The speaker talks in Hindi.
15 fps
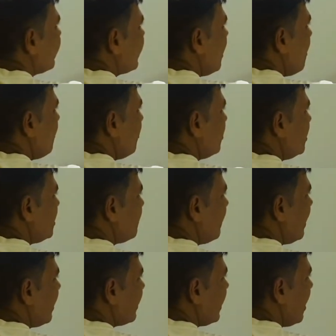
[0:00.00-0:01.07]
इसके अपोजिट
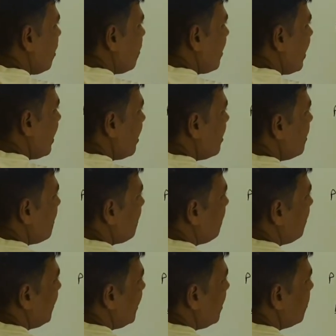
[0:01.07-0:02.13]
वाला क्या होगा
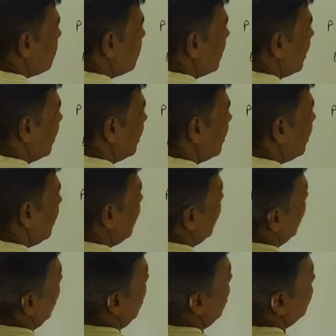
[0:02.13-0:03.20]
पी होगा
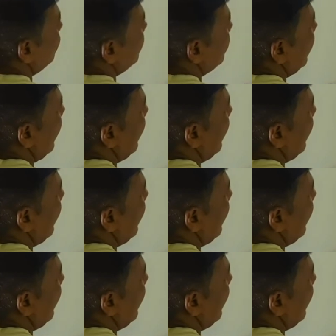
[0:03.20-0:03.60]
और उसके